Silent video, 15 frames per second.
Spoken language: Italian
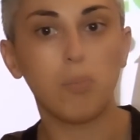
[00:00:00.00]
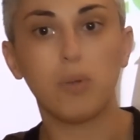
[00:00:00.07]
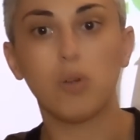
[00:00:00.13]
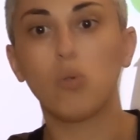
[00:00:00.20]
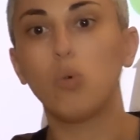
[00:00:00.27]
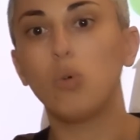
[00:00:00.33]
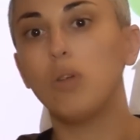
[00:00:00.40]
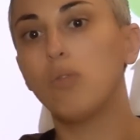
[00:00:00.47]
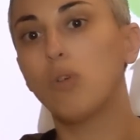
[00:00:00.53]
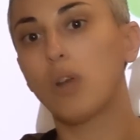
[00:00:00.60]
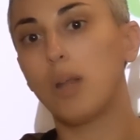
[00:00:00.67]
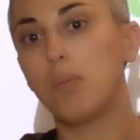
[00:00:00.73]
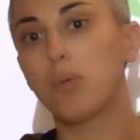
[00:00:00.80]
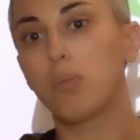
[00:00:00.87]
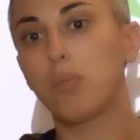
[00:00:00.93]
per cui
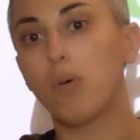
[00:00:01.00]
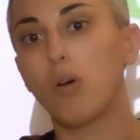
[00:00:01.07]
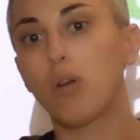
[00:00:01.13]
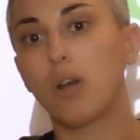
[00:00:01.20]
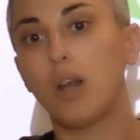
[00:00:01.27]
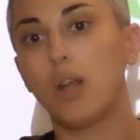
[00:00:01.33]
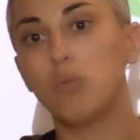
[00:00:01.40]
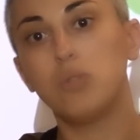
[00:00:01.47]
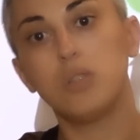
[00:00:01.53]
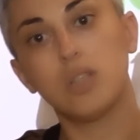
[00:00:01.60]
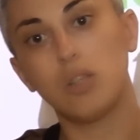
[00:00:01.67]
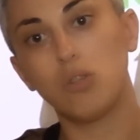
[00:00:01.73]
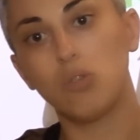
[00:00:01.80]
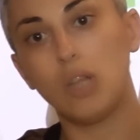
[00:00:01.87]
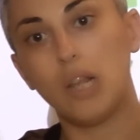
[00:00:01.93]
vorrei proporre un
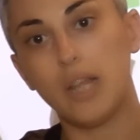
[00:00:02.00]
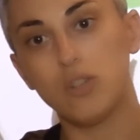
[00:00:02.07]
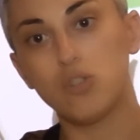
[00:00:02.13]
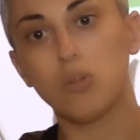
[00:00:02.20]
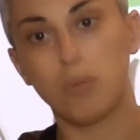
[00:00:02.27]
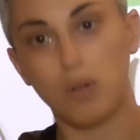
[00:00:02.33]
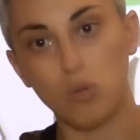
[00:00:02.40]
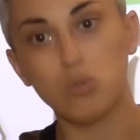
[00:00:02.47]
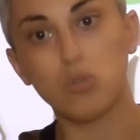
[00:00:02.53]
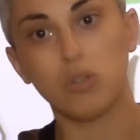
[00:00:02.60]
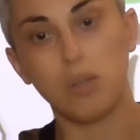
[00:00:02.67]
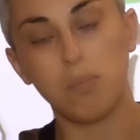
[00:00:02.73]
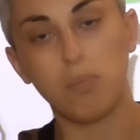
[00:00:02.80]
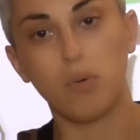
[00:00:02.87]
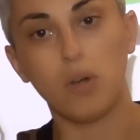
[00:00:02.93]
disegno di legge per l'uso
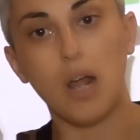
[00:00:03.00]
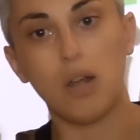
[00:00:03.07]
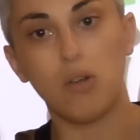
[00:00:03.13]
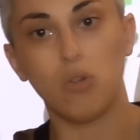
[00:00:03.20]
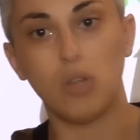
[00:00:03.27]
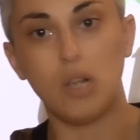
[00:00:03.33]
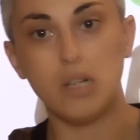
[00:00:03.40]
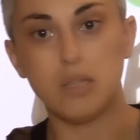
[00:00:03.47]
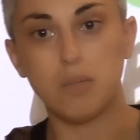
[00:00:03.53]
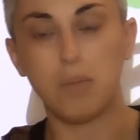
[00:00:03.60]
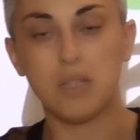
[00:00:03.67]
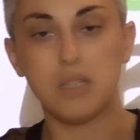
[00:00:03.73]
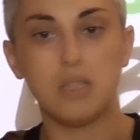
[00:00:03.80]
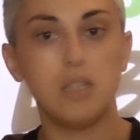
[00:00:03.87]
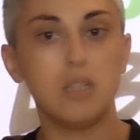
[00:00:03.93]
temporaneo degli
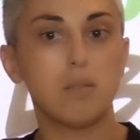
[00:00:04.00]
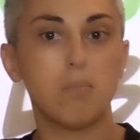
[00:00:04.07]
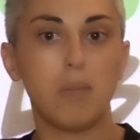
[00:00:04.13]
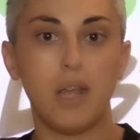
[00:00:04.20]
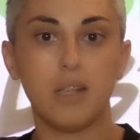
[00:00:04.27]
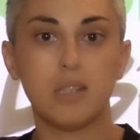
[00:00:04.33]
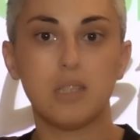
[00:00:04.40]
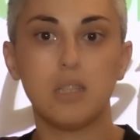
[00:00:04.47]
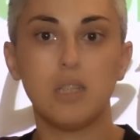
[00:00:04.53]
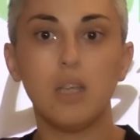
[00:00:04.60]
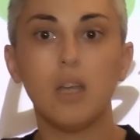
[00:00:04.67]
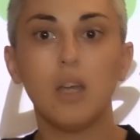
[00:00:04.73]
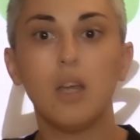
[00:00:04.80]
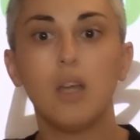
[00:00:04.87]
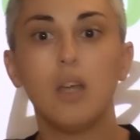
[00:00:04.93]
spazi dismessi.